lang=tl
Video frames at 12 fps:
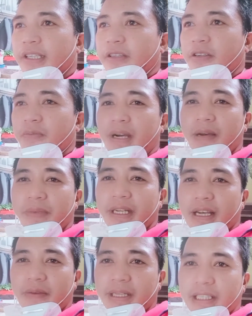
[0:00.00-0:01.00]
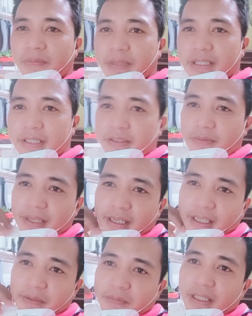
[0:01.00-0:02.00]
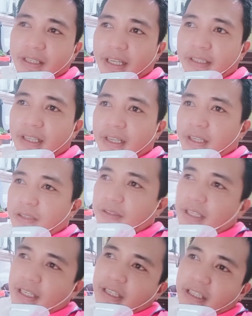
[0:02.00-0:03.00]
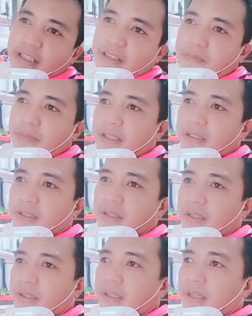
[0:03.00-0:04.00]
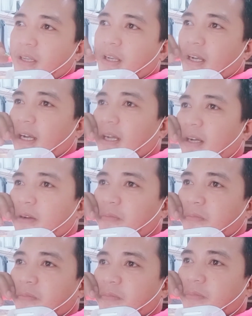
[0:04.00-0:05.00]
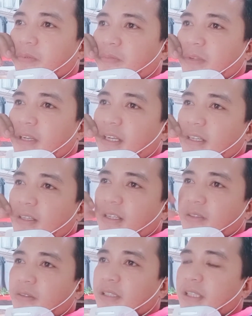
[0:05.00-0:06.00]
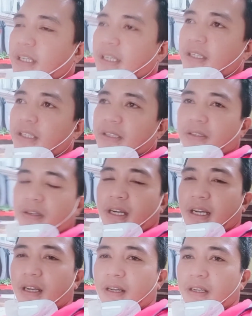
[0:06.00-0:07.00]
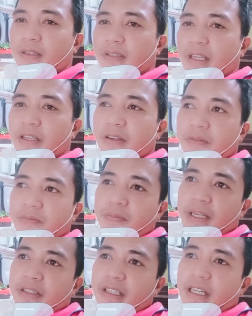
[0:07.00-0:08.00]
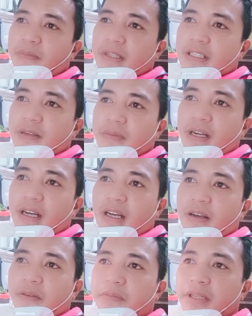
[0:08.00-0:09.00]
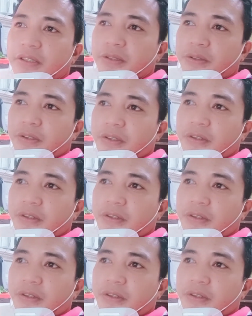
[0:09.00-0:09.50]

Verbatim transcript: yung mga pinakamalapit sa inyo mga kaibigan, yun na lang i-invite nyo. Um, uh, katulad ng ganito, uh, ngayon pwede naman sa mga venue,